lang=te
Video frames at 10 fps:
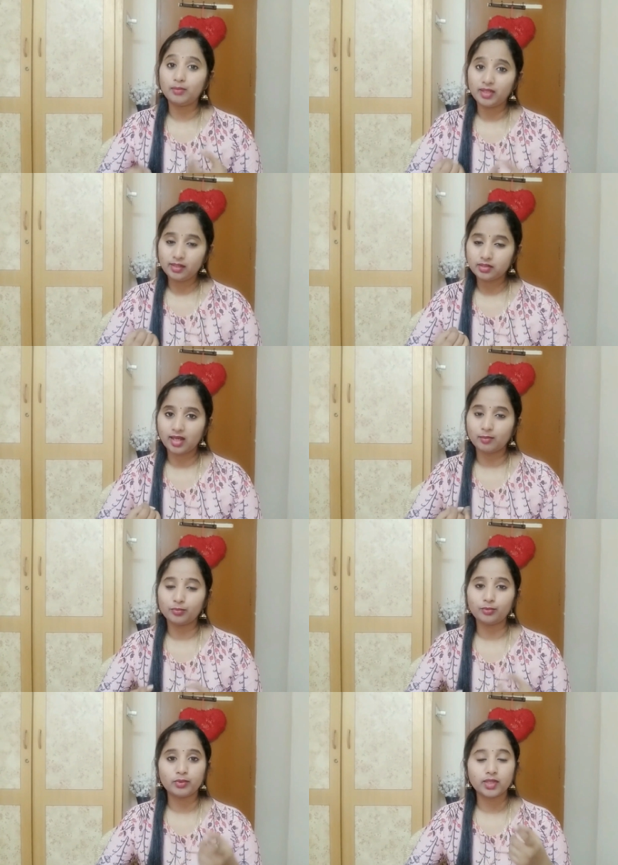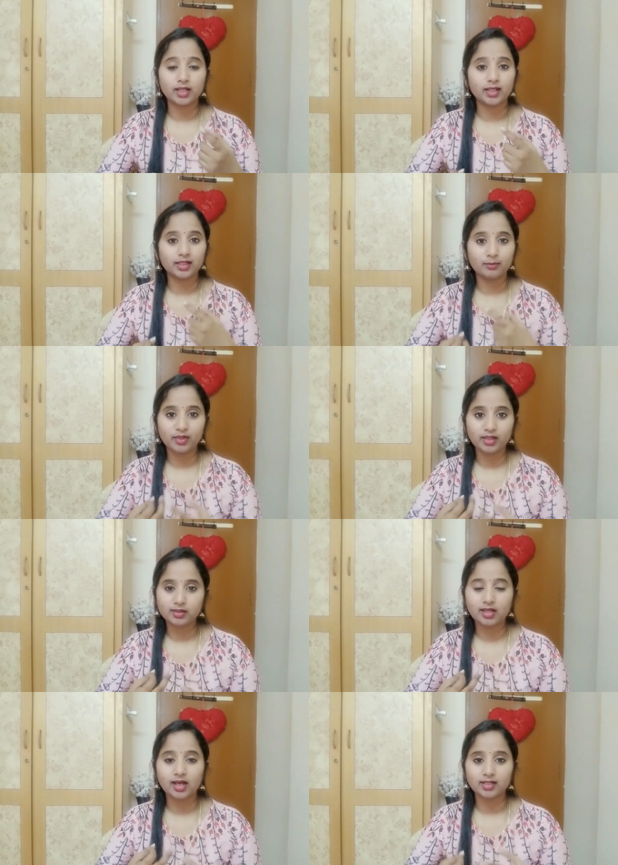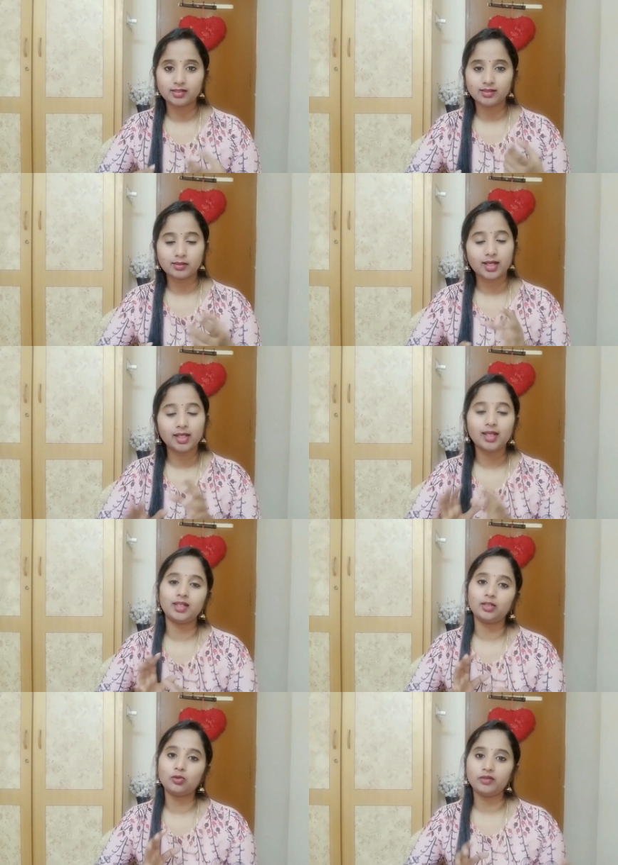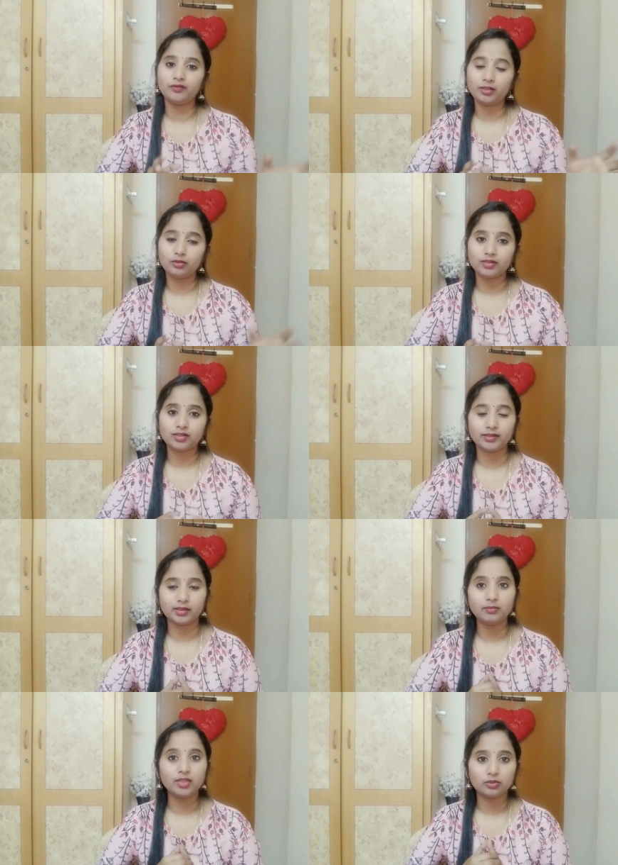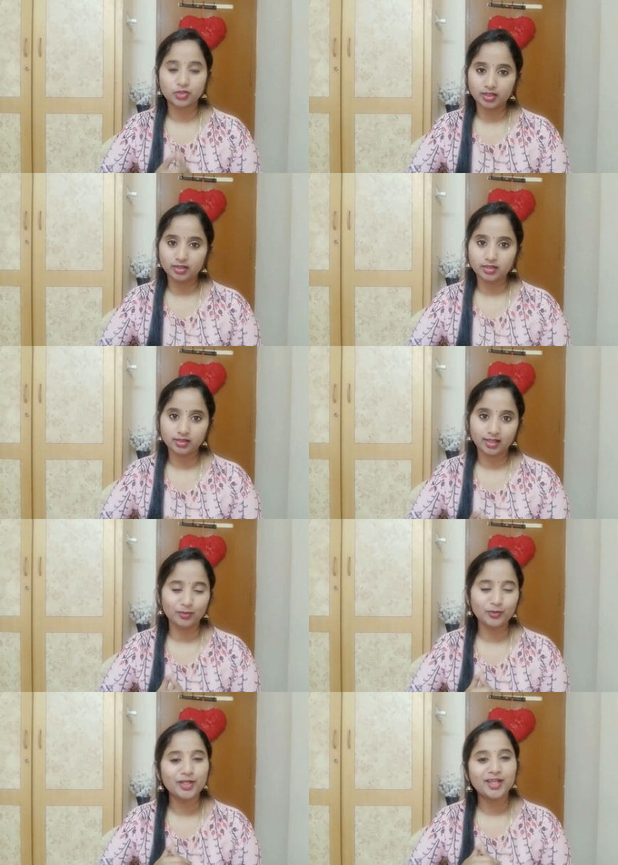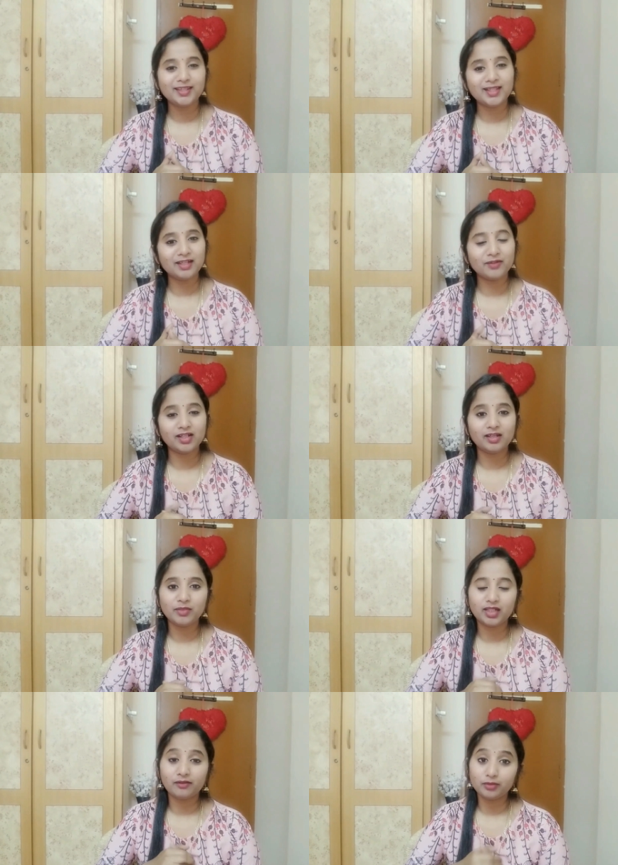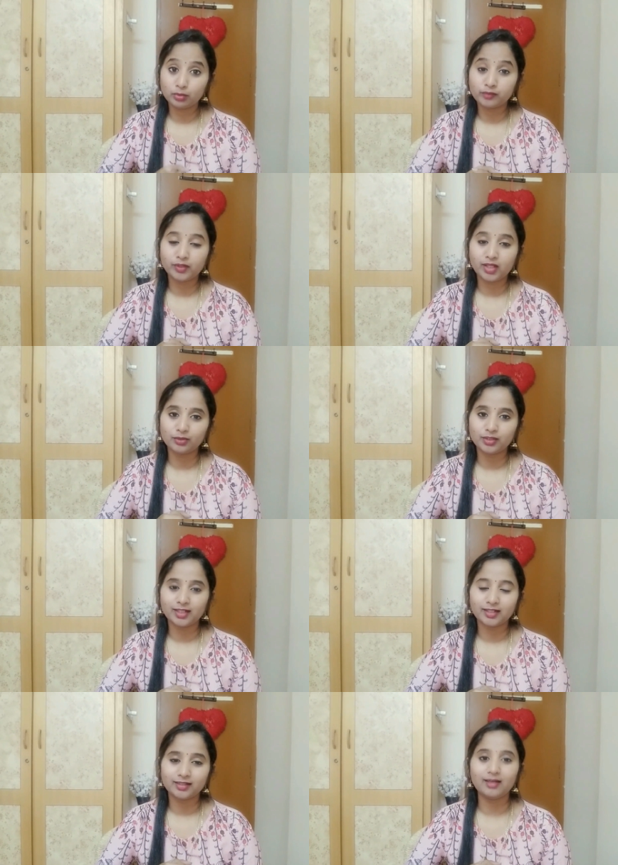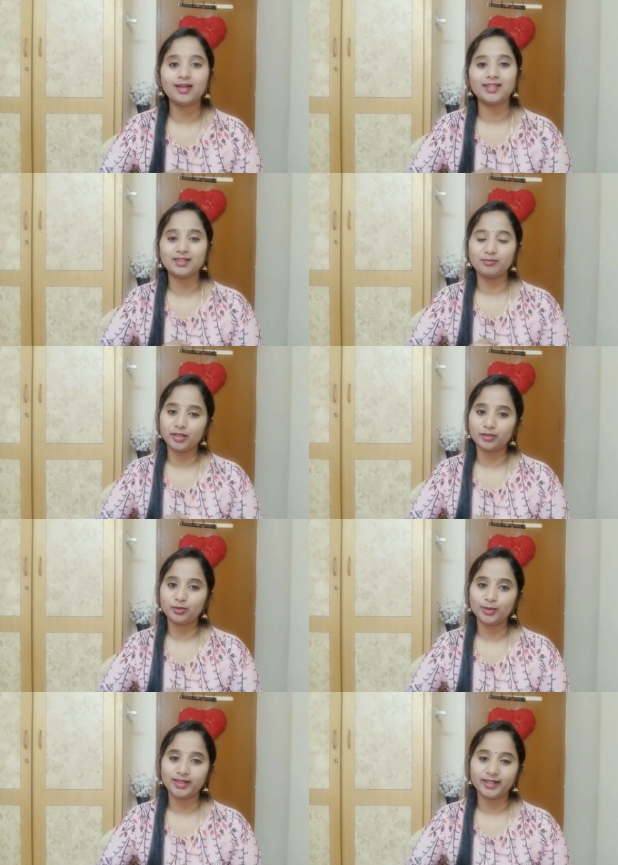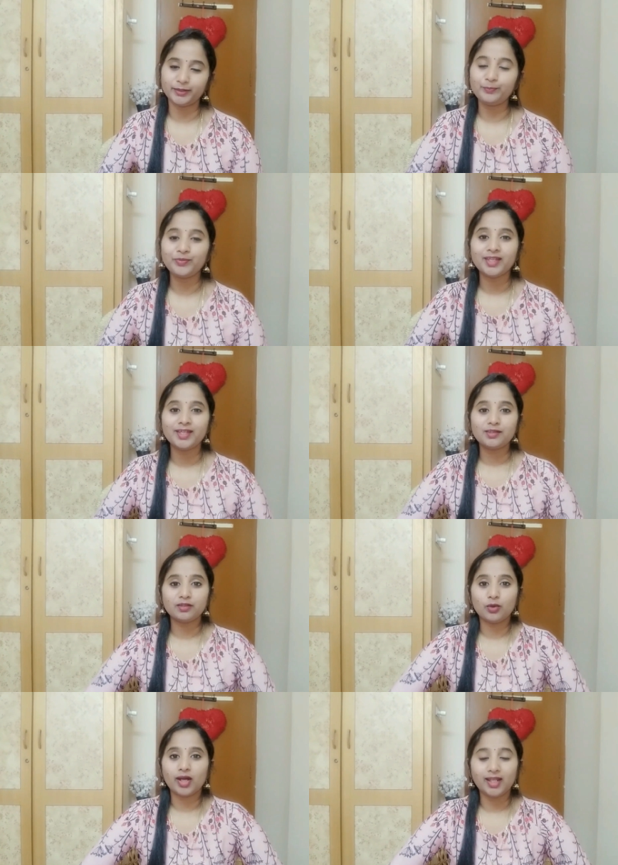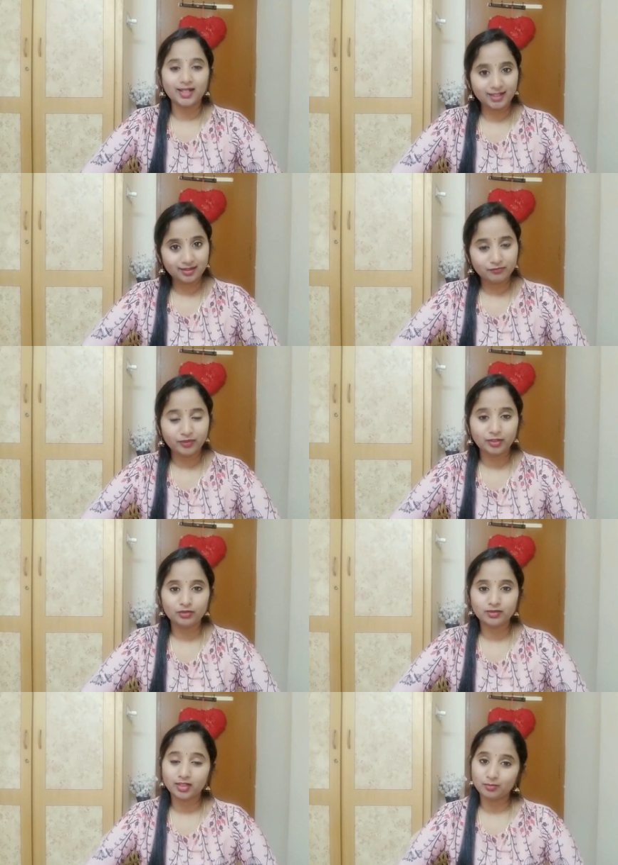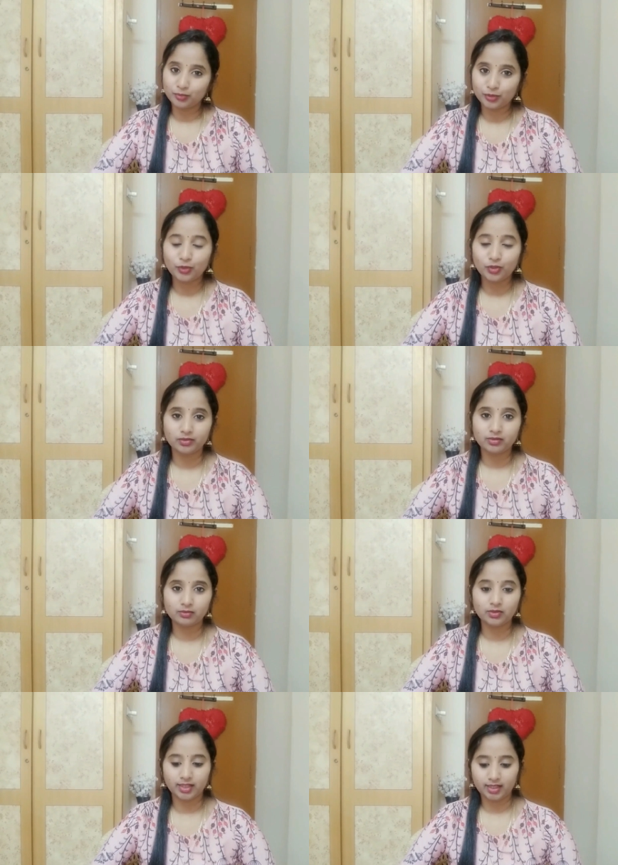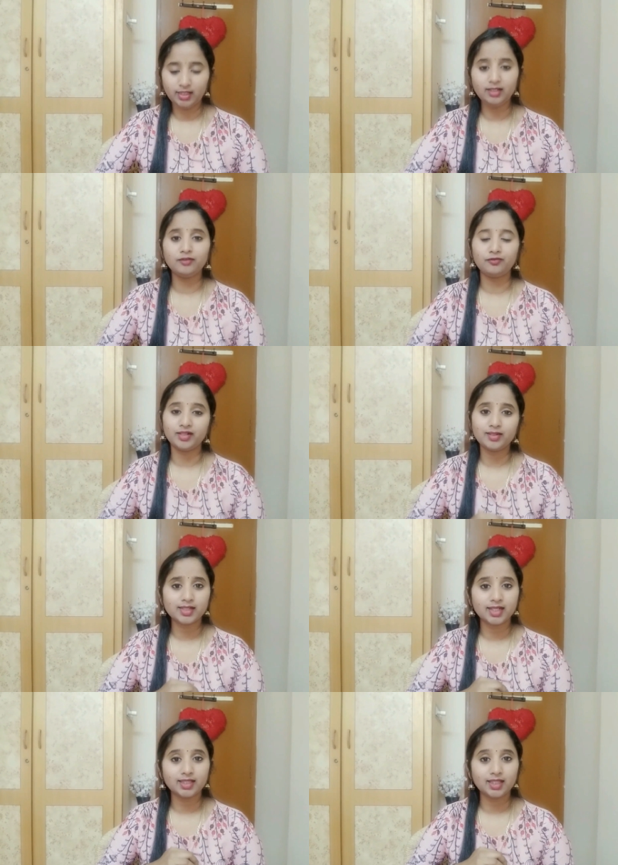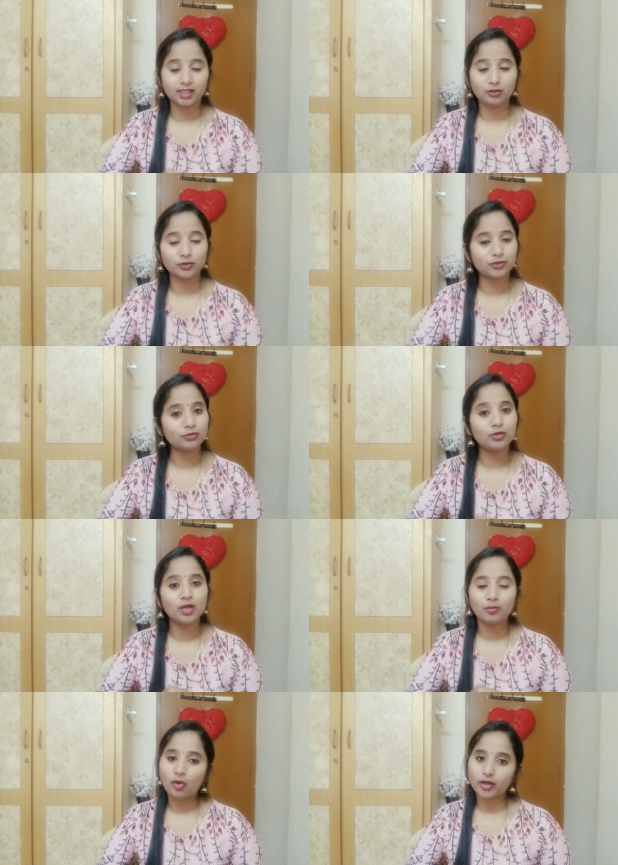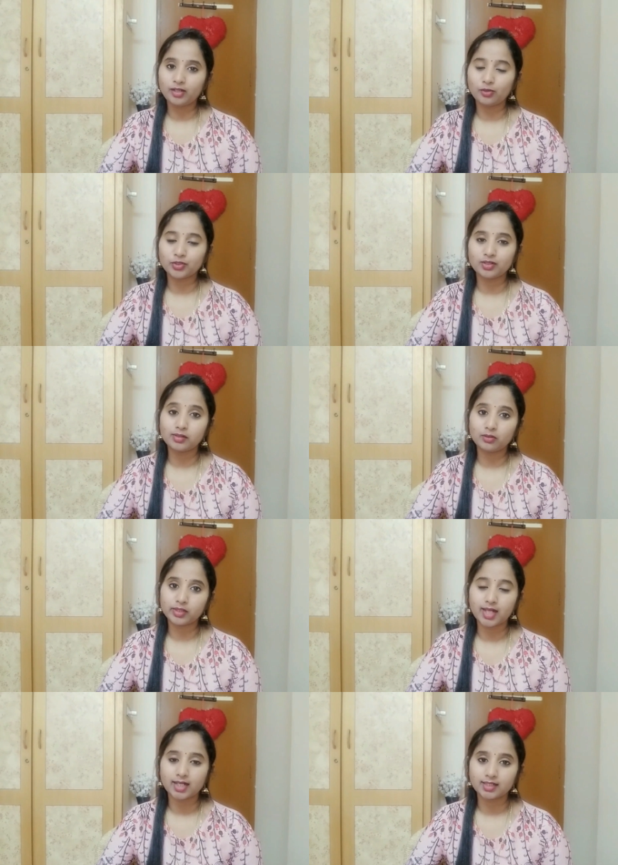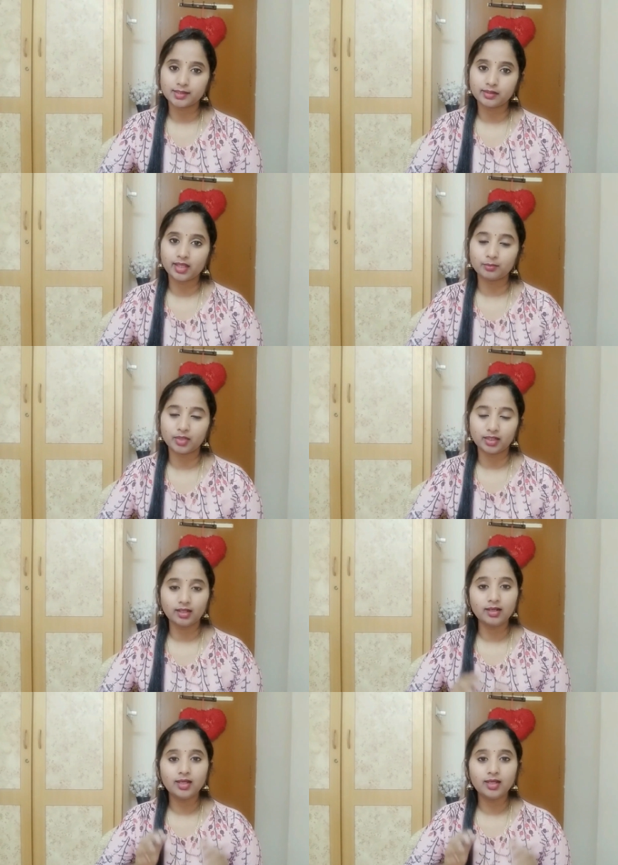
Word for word: బెస్ట్ షాంపూస్ అలానే బెస్ట్ కాజల్స్ అలాంటి కొన్ని వీడియోస్ చేసి మీతో షేర్ చేద్దాము దానివల్ల మీకు అవి యూస్ఫుల్ అవుతాయి కదా అని చెప్పి అనుకుంటున్నాను సో అలాంటి వీడియోస్ ఇక ముందు కూడా వస్తూ ఉంటాయి ఫస్ట్ అయితే ఈరోజు బాడీ లోషన్స్తో స్టార్ట్ చేస్తున్నాను అనమాట